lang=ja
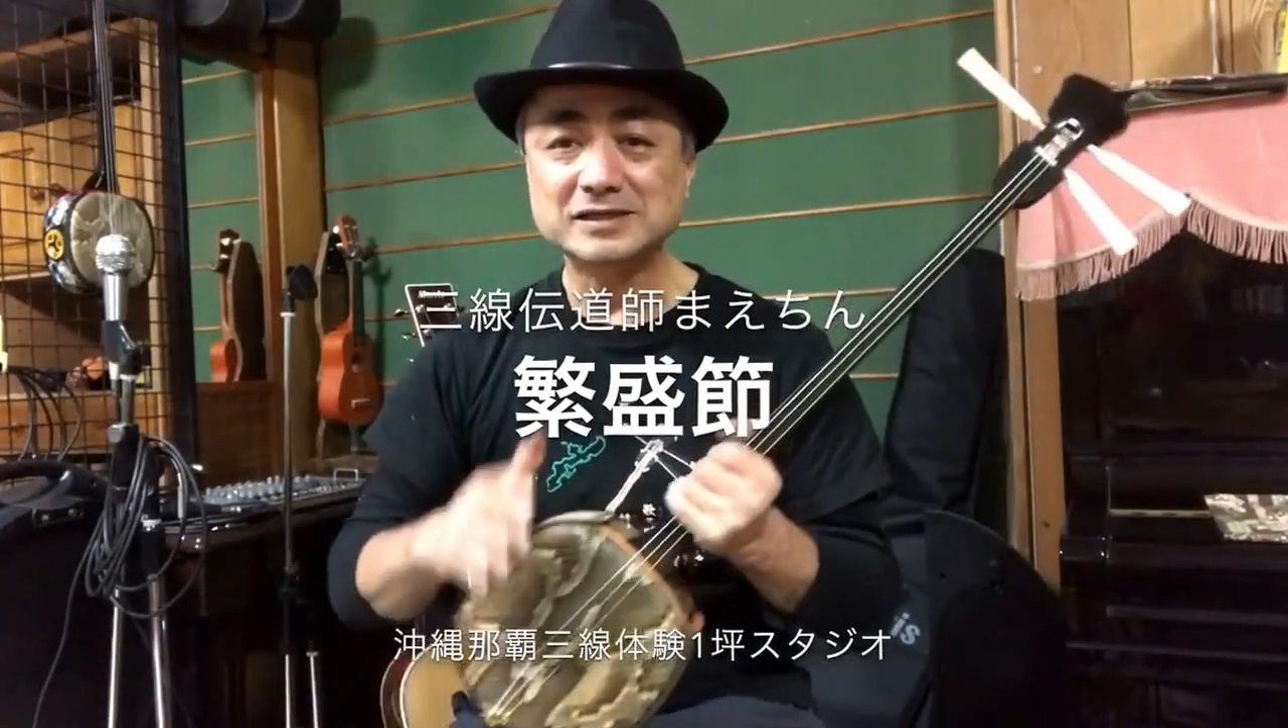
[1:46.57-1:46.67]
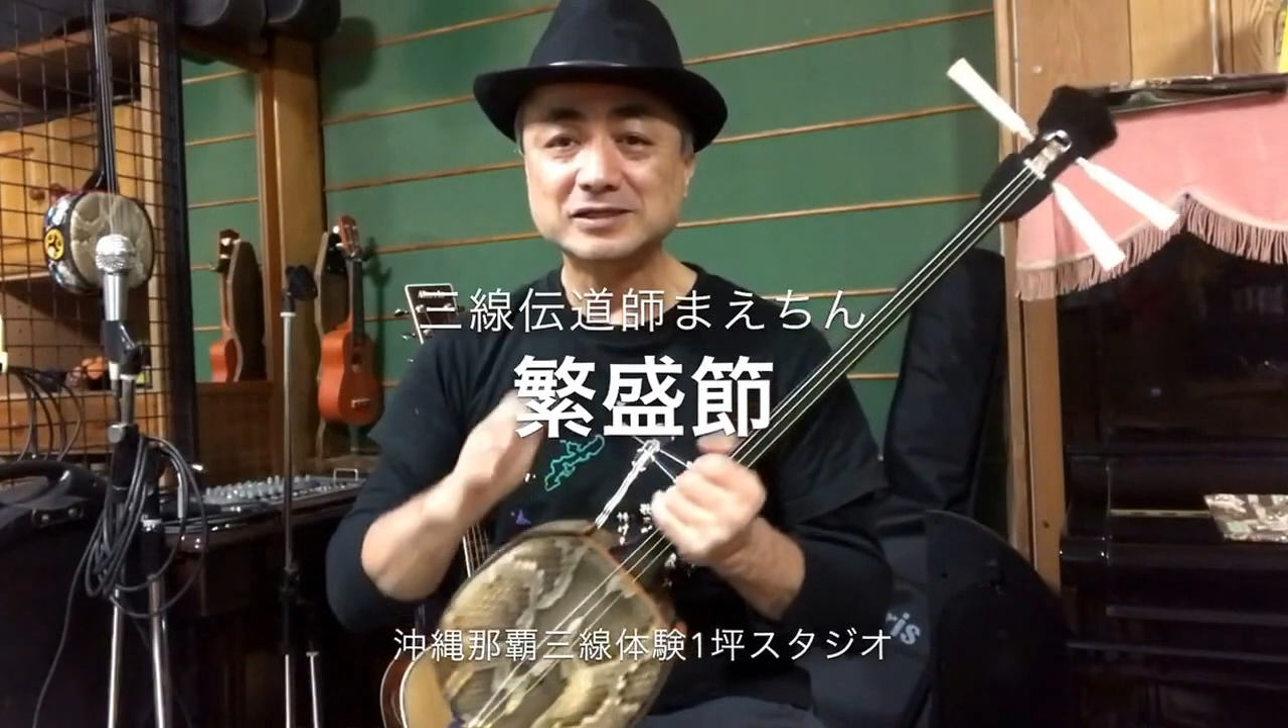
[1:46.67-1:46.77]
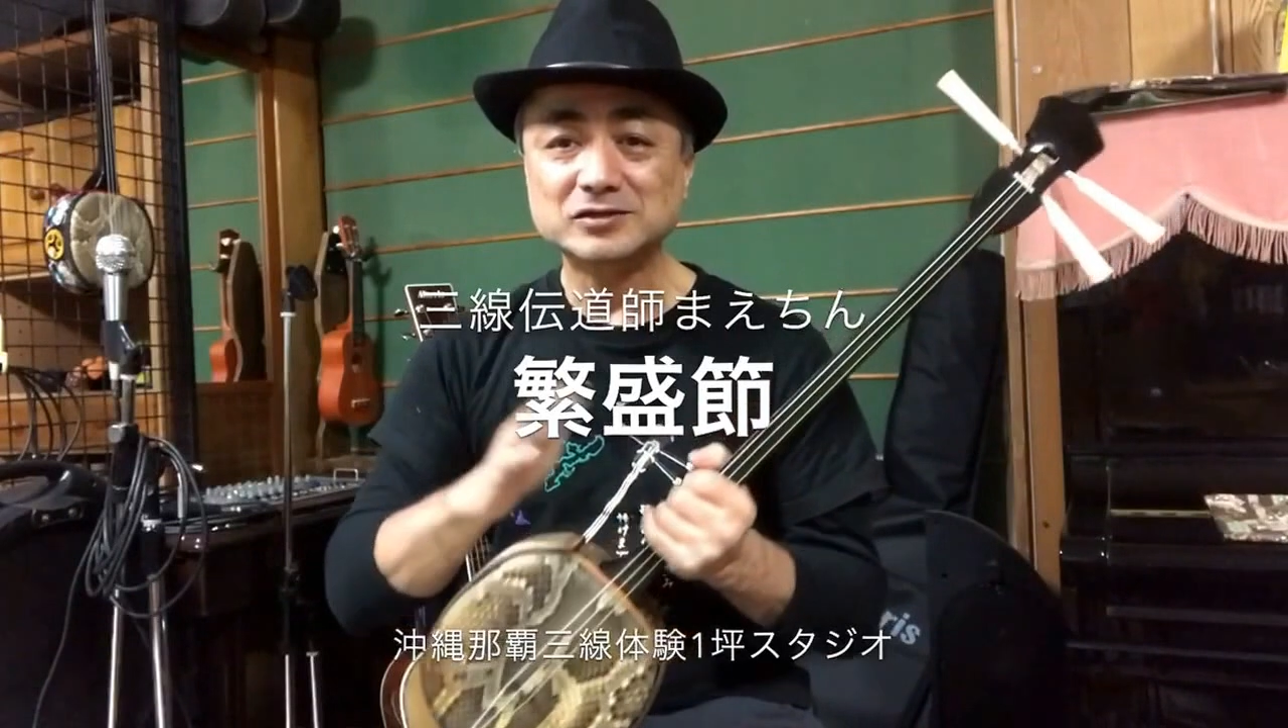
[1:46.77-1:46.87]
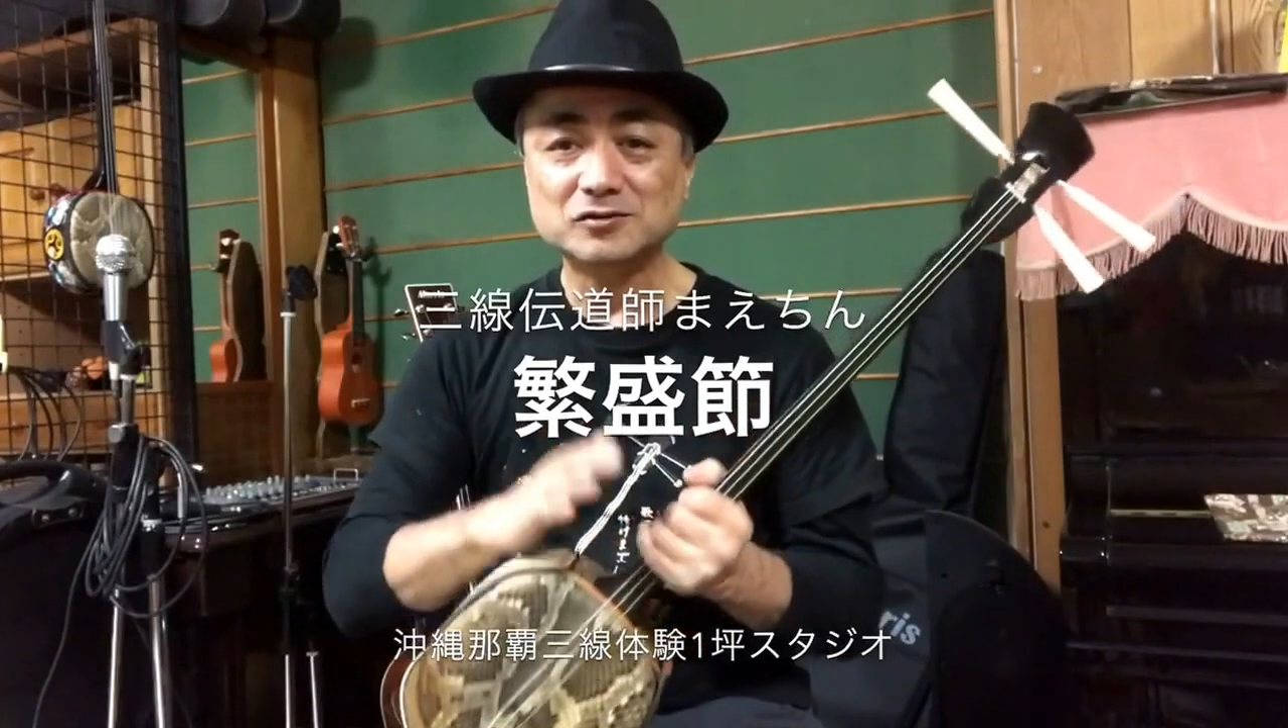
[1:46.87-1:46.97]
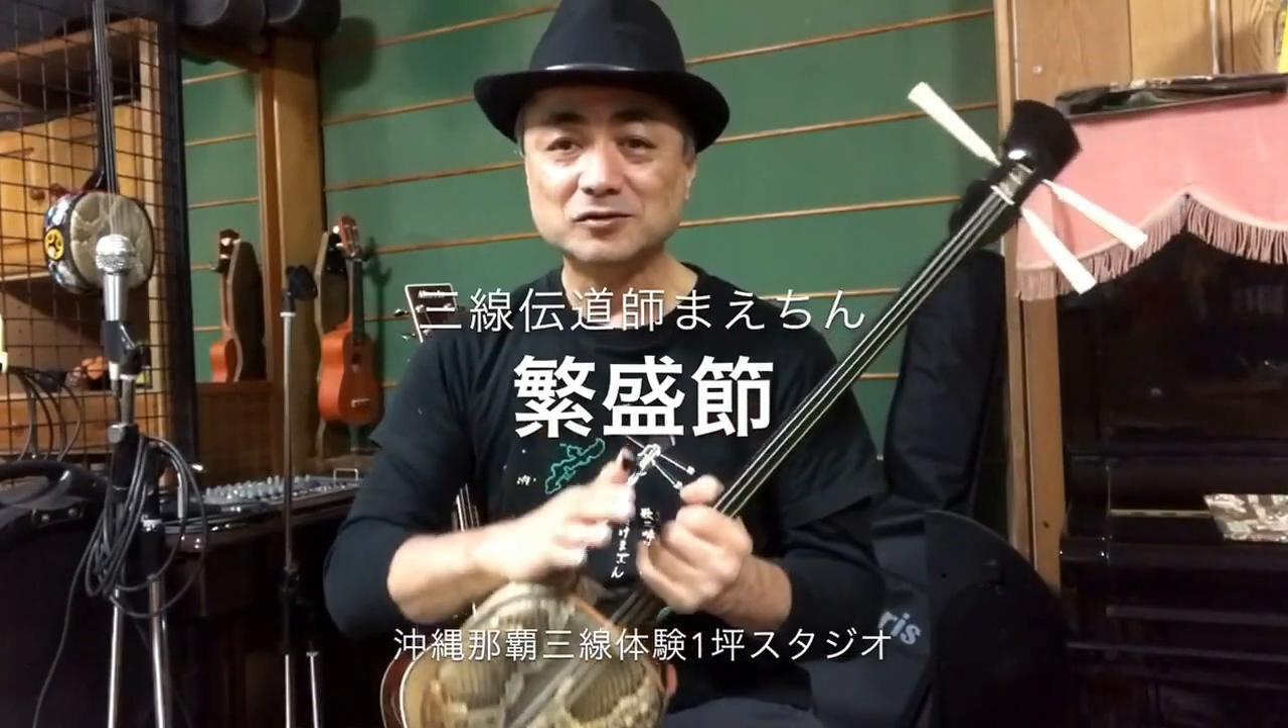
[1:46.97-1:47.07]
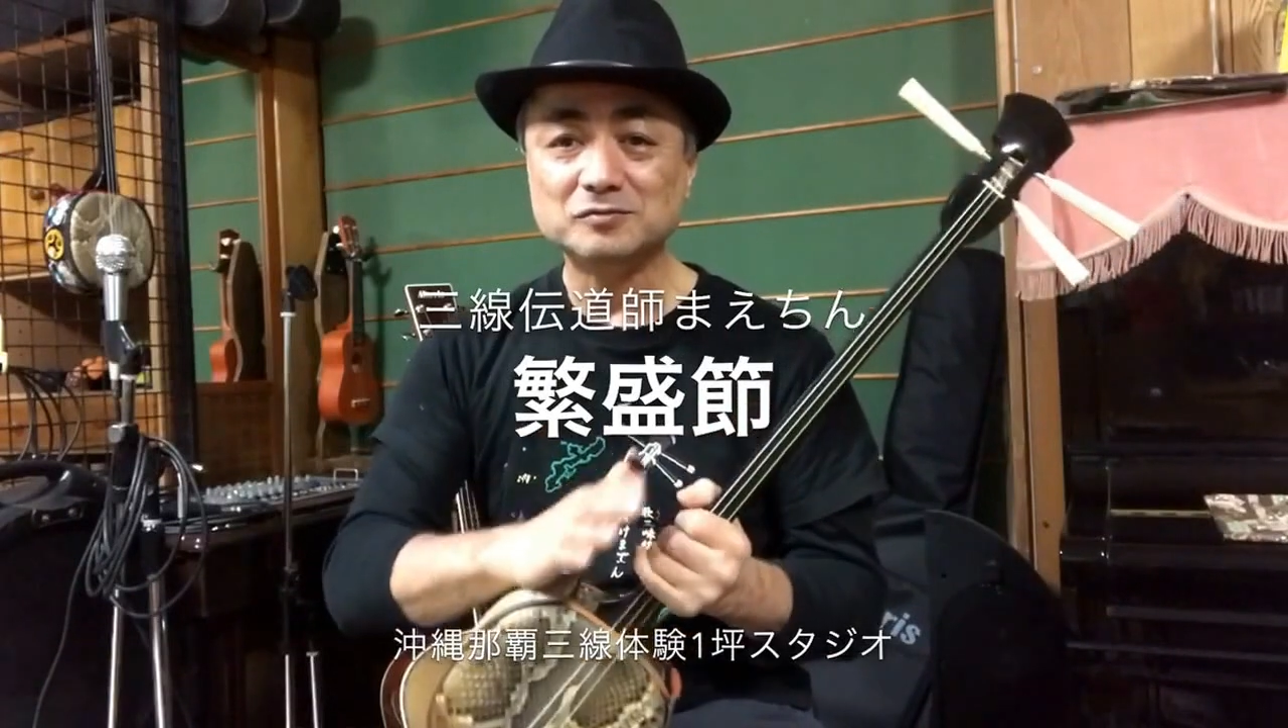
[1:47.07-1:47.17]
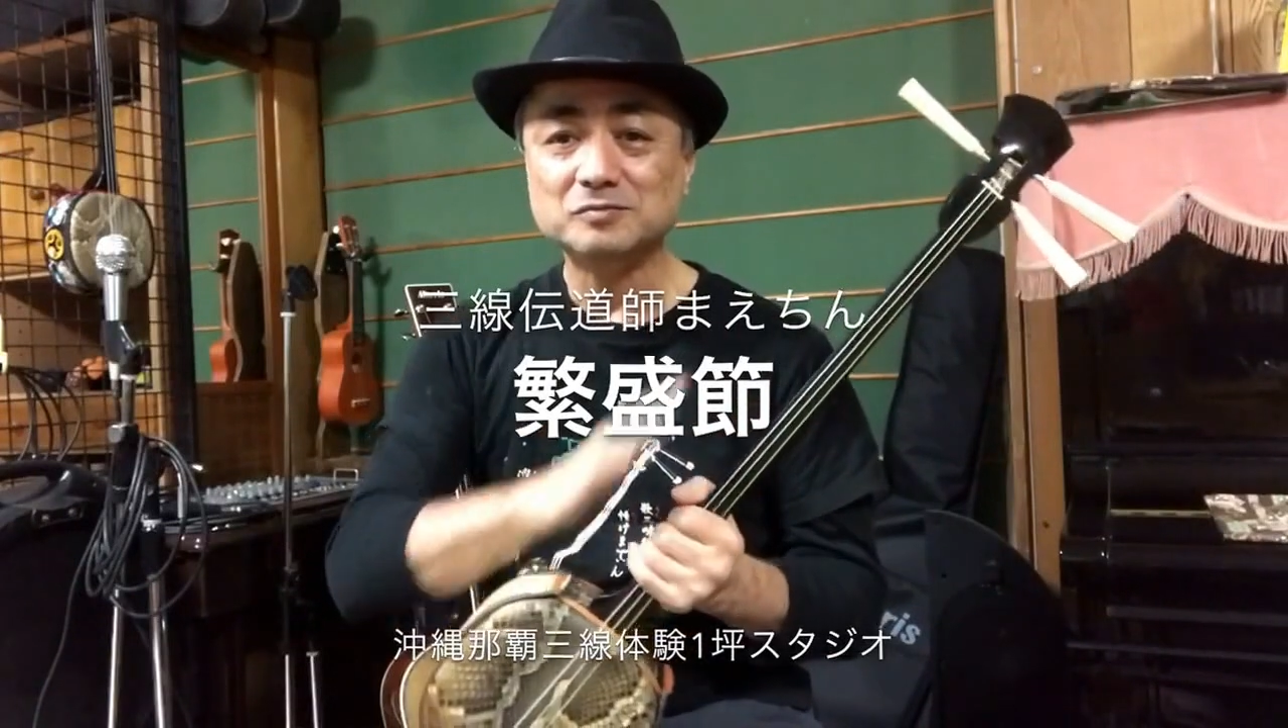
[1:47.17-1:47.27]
振の